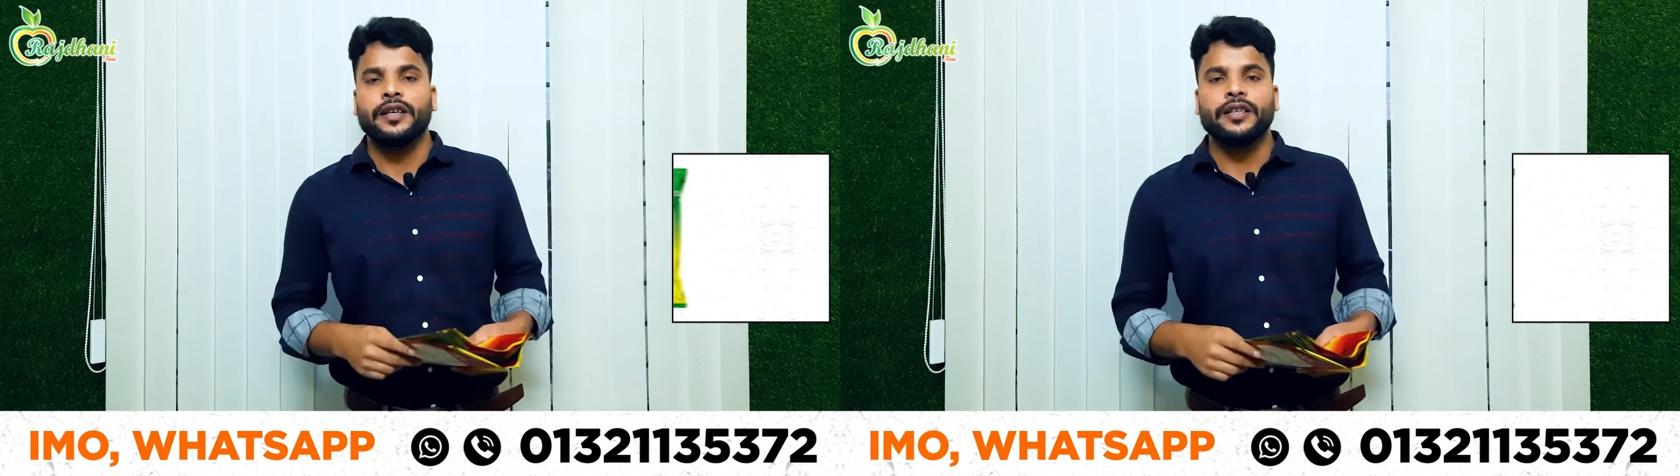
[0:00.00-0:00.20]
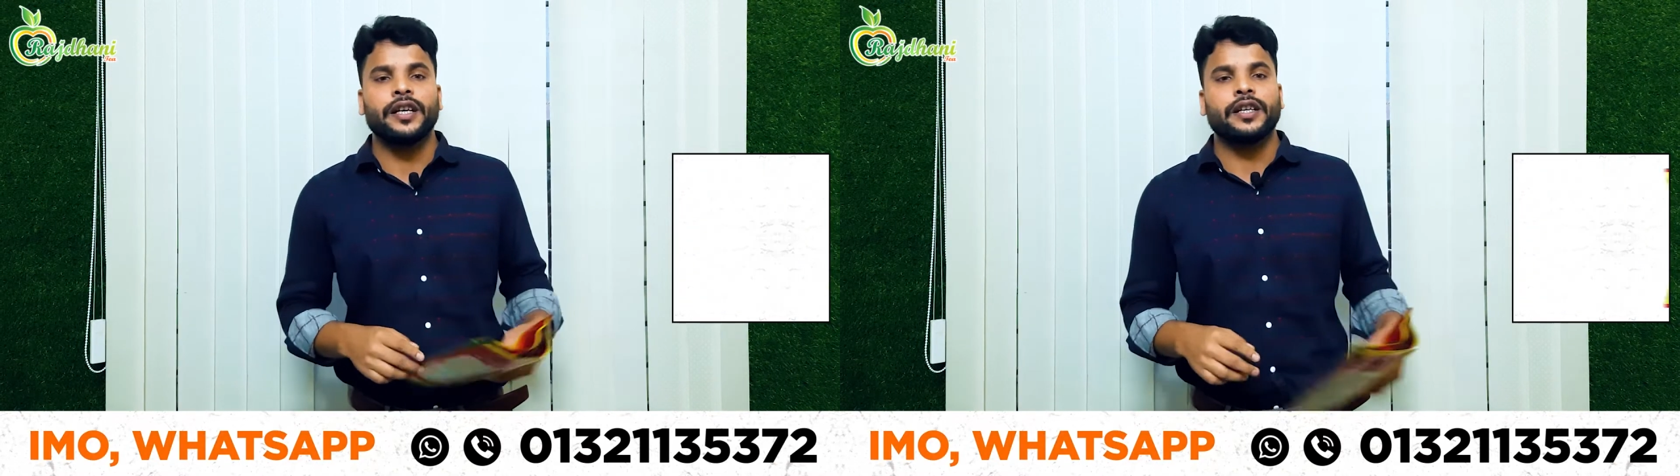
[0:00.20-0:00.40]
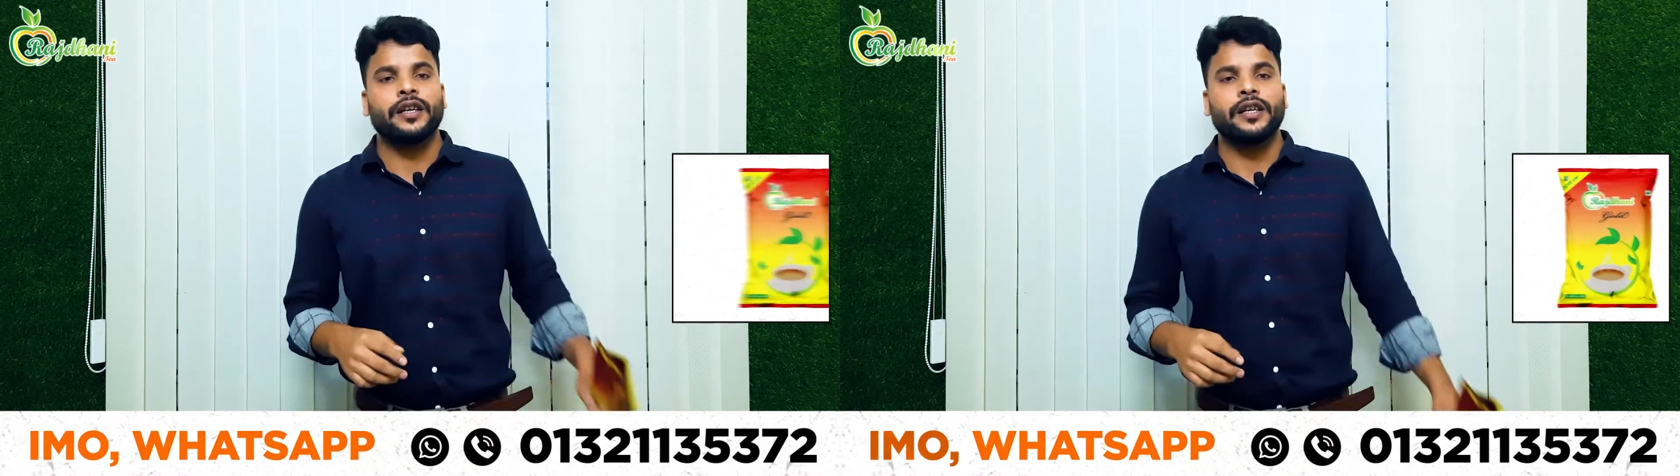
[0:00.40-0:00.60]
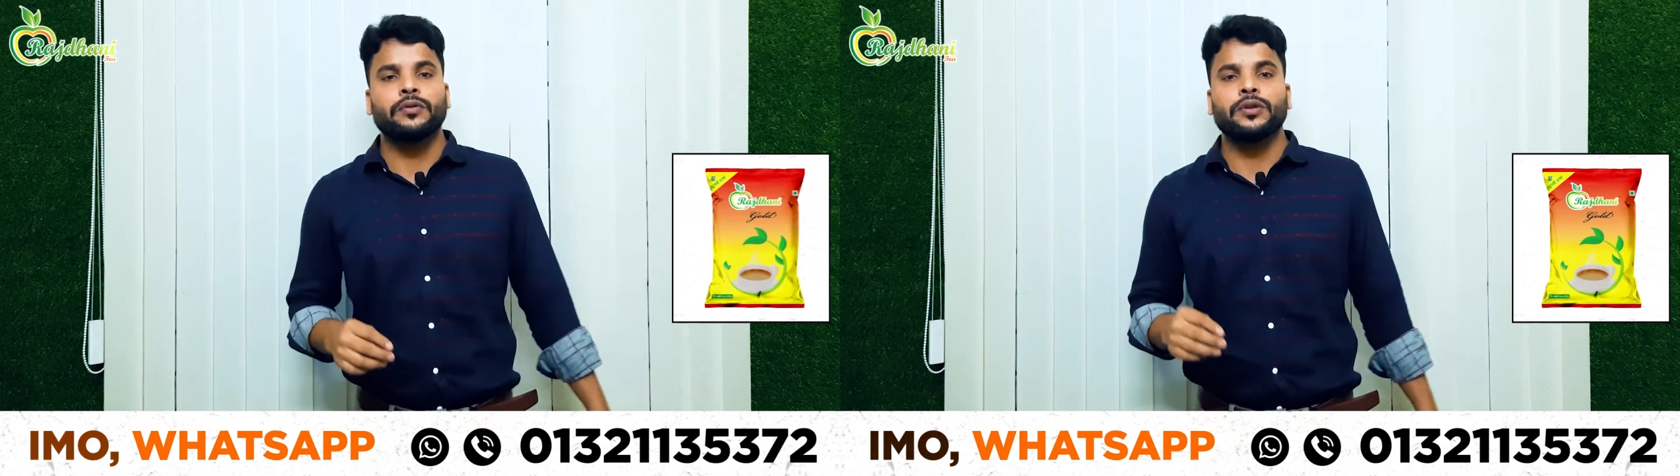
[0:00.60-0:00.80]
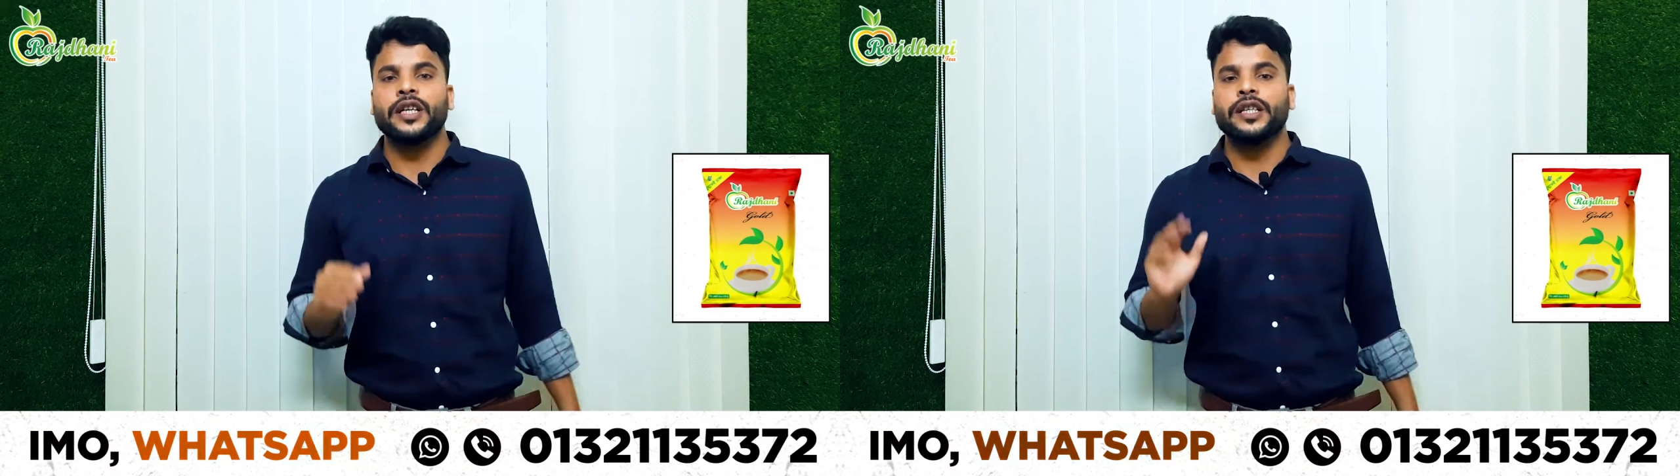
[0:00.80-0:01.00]
সেটার
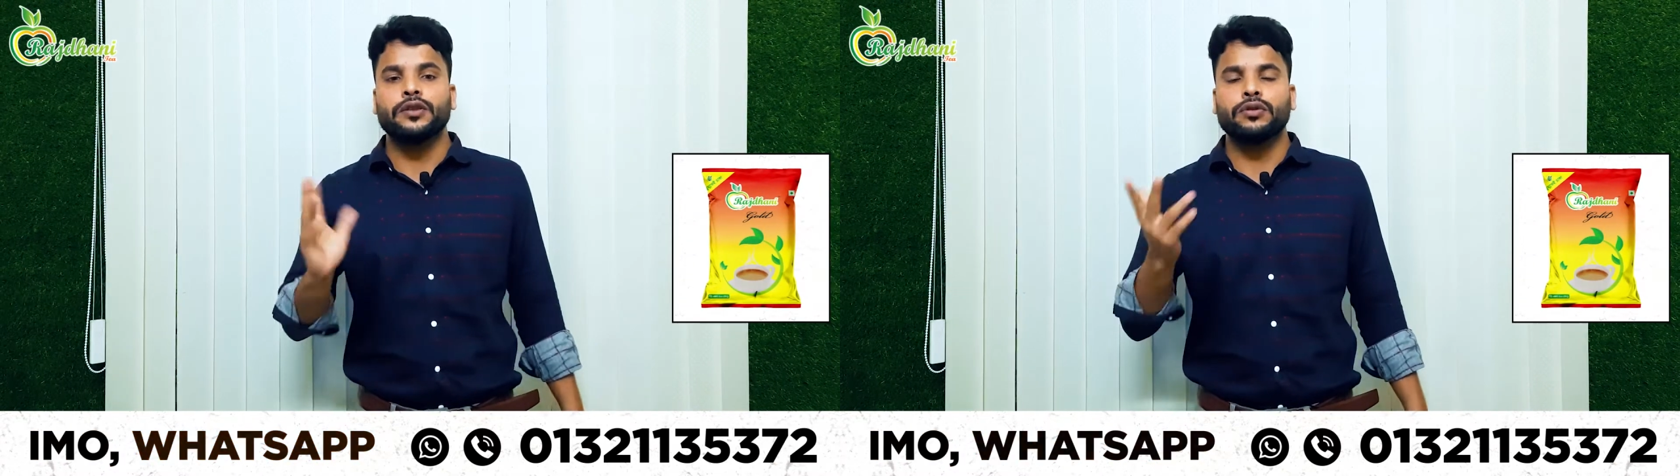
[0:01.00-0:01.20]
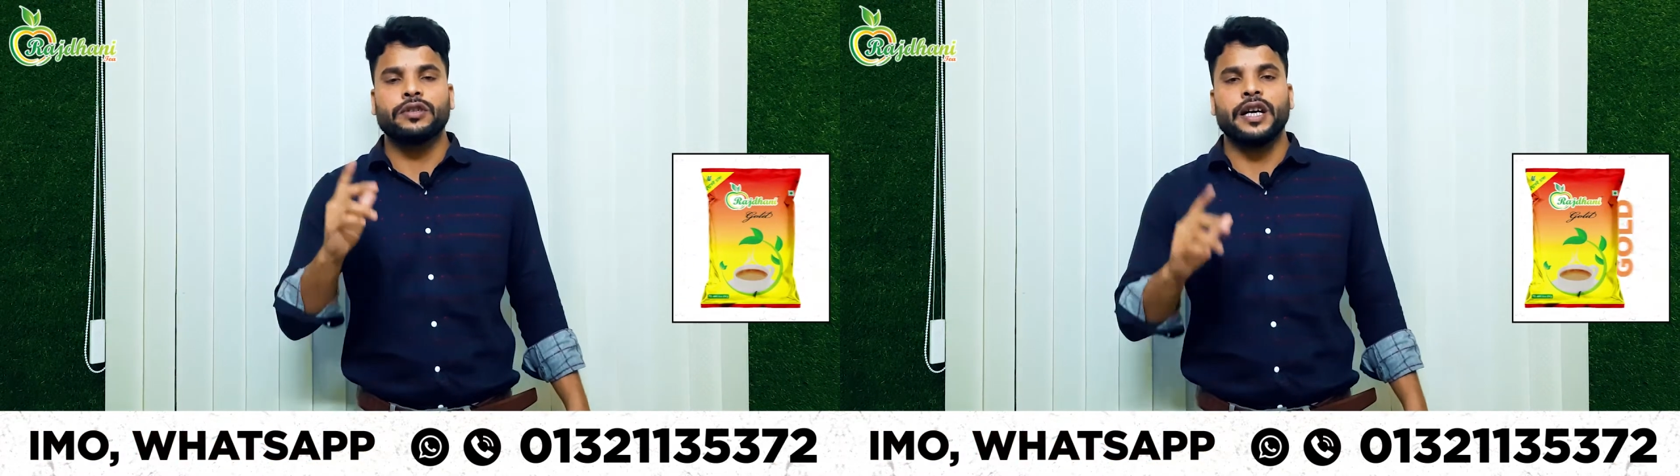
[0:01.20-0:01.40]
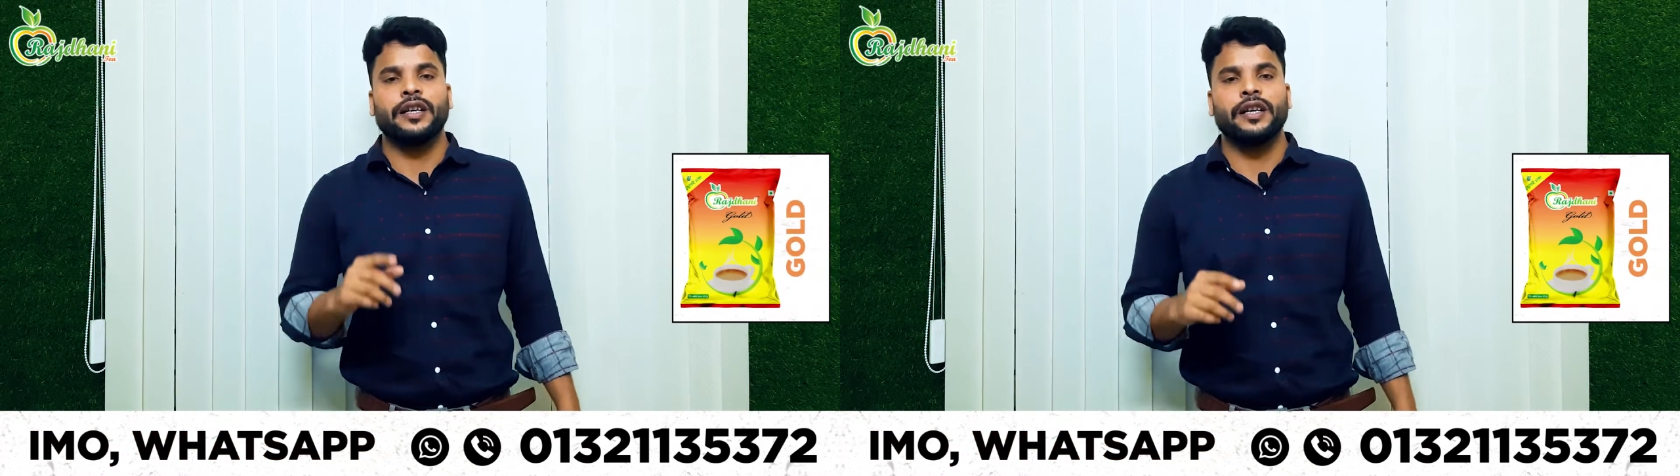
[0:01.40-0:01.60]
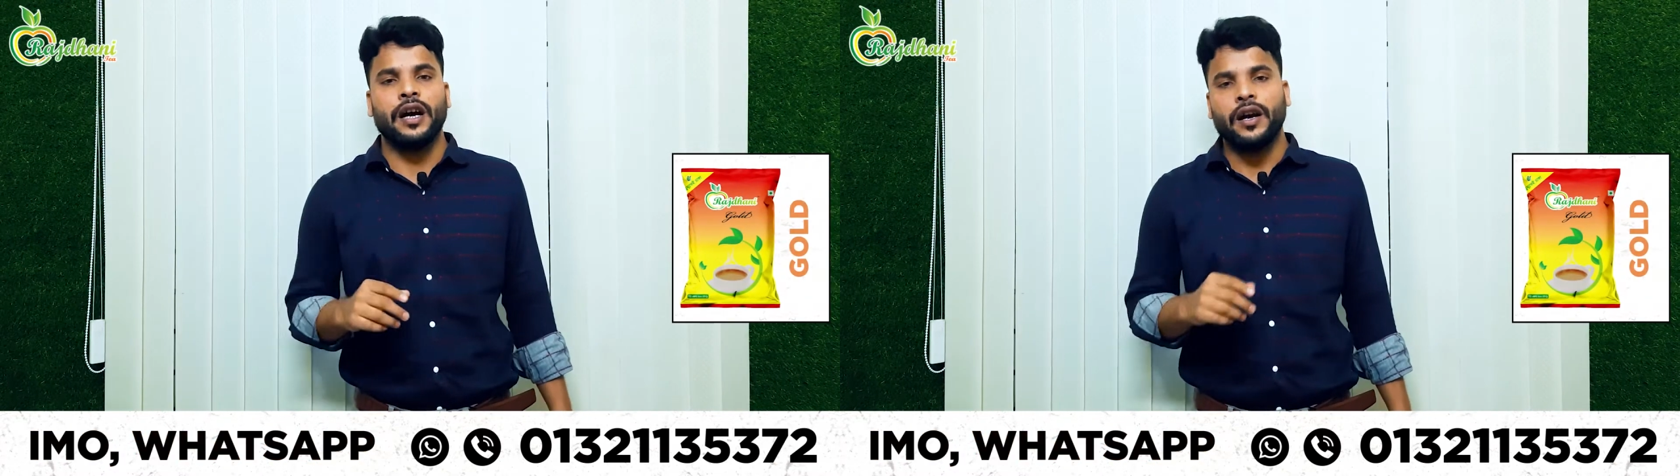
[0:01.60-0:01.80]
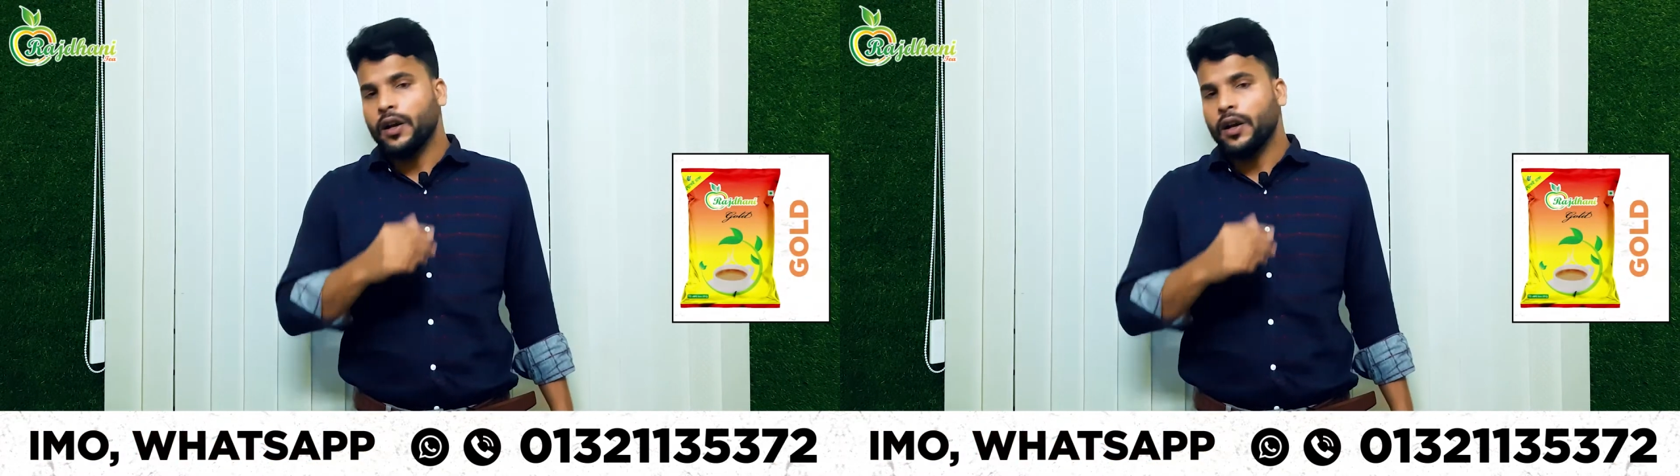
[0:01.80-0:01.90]
কিন্তু সেই কিছু জানে না